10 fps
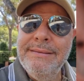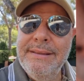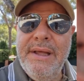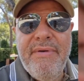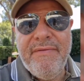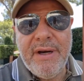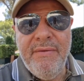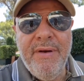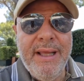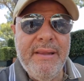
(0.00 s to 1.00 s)
deve far
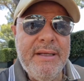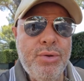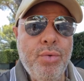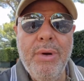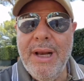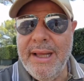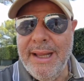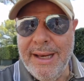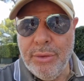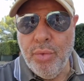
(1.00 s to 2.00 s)
riflettere su quella che è
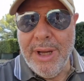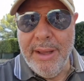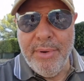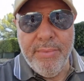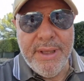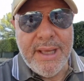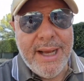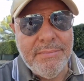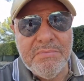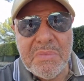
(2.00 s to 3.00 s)
l'attuale
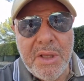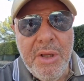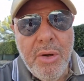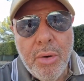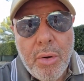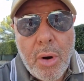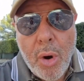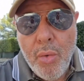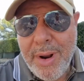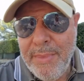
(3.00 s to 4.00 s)
proprietà io ho
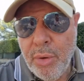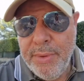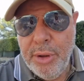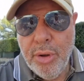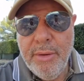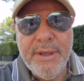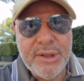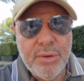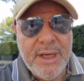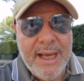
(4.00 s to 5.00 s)
una mia opinione
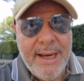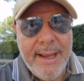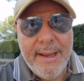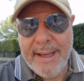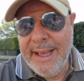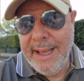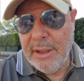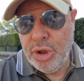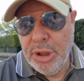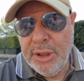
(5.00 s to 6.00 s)
personale che
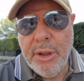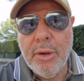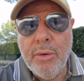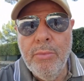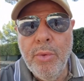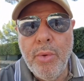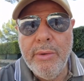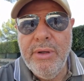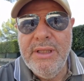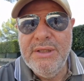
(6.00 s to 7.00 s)
cercherò comunque
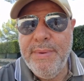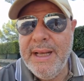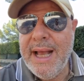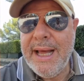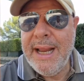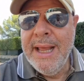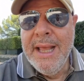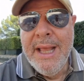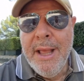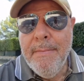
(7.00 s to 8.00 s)
qui di spiegare,
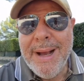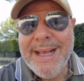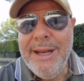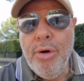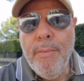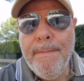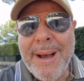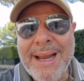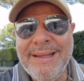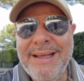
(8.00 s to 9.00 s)
ma che non
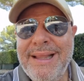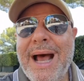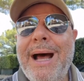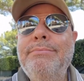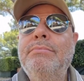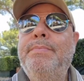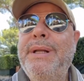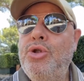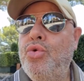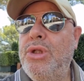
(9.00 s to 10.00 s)
parte da
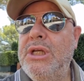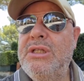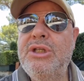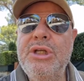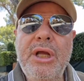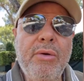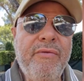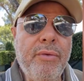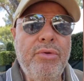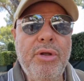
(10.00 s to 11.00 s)
pregiudizi nei
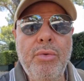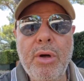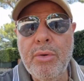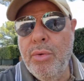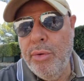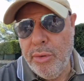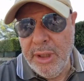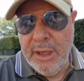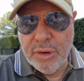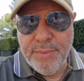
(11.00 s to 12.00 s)
confronti di qualcuno,
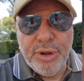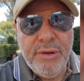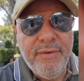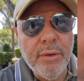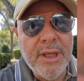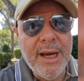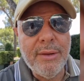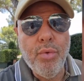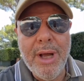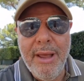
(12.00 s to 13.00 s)
nello specifico
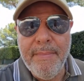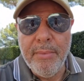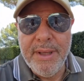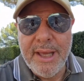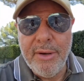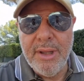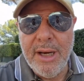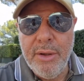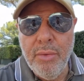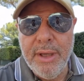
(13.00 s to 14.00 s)
dell'attuale proprietario
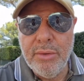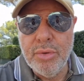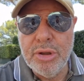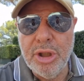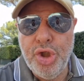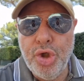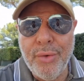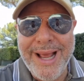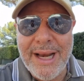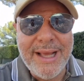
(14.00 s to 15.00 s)
della Juventus,
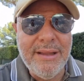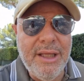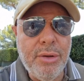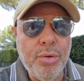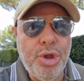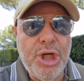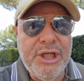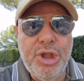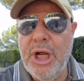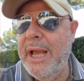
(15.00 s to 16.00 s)
John Elkan, detto JJ.